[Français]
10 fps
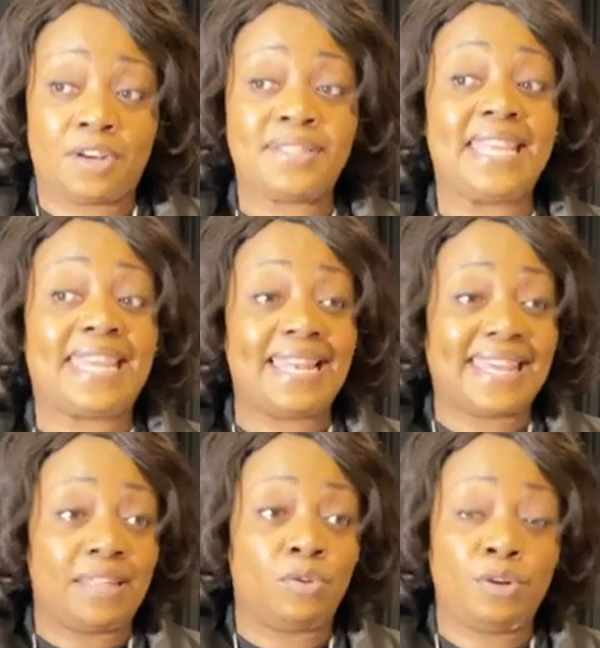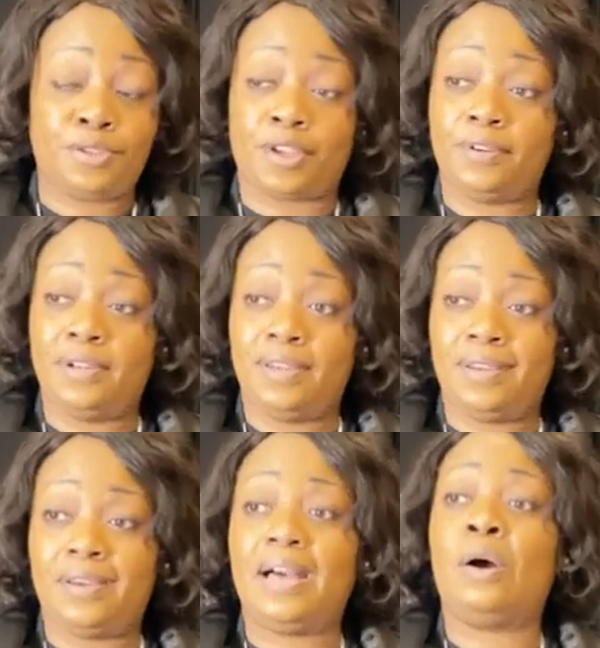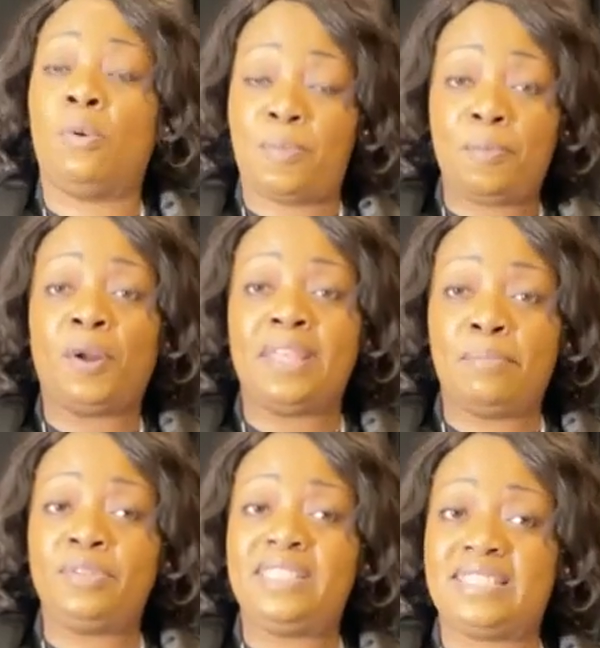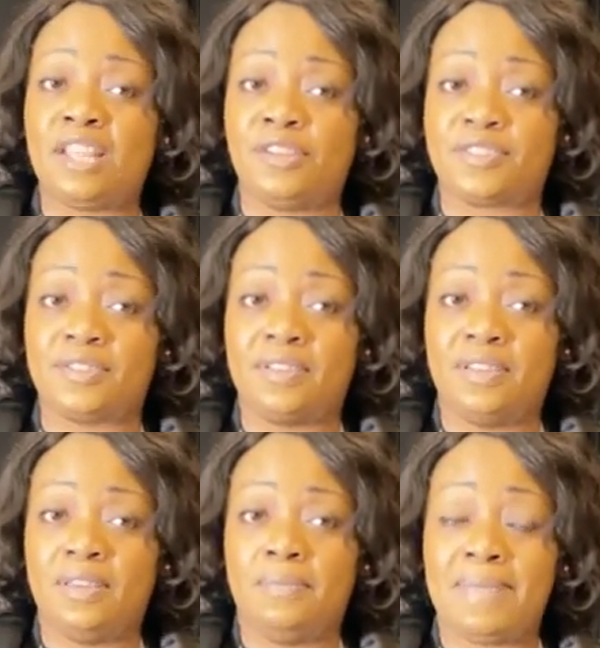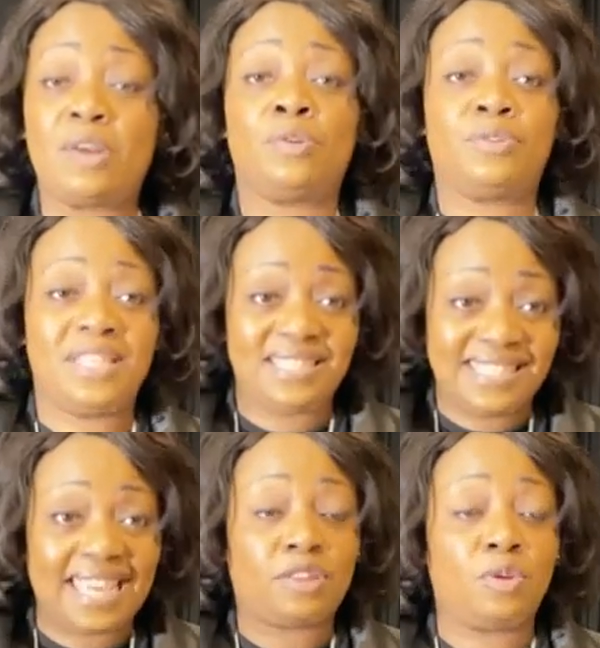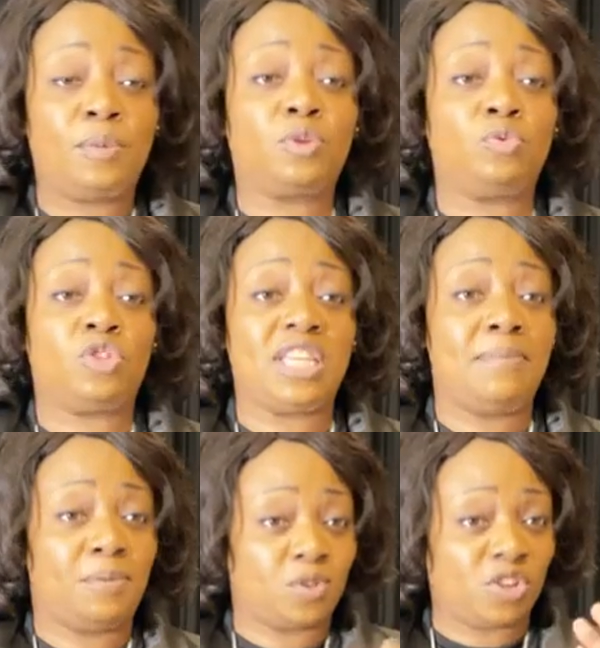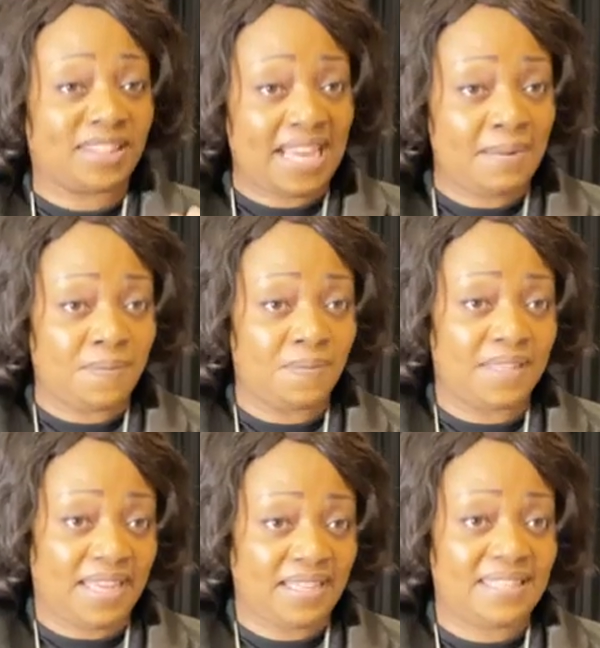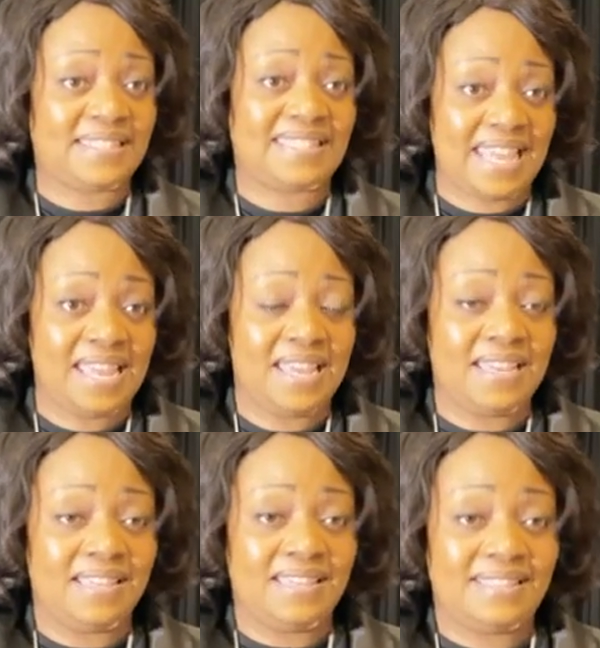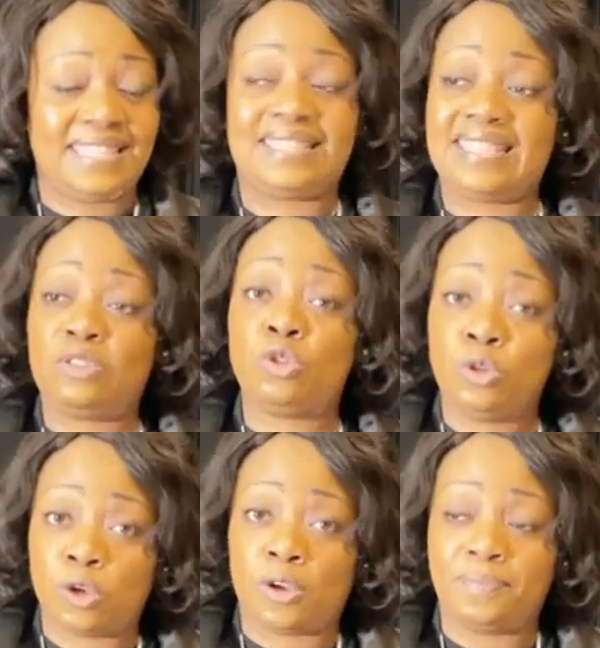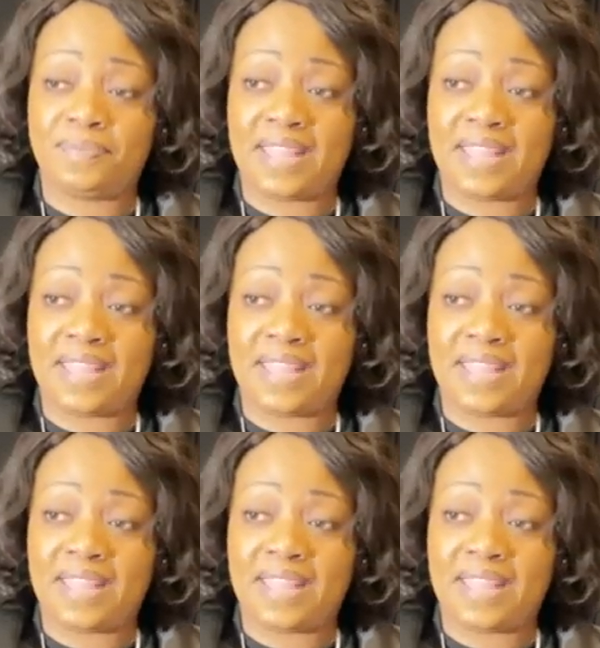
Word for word: Quand c'est quelqu'un d'autre, on peut prendre un peu de distance. Mais quand on est directement touché, maman Chantal, hein, qui sait, c'est dur.